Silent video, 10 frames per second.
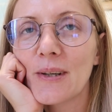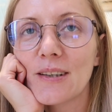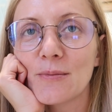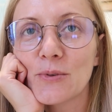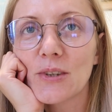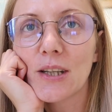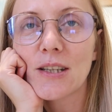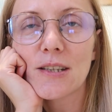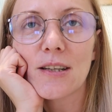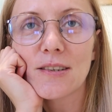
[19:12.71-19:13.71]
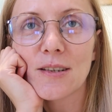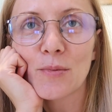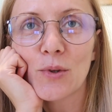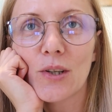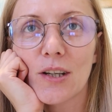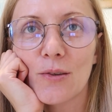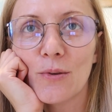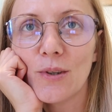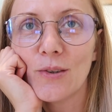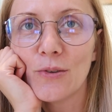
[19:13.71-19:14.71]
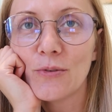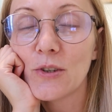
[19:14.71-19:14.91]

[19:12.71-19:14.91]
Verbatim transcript: поэтому такая, если я съем кока-кольную.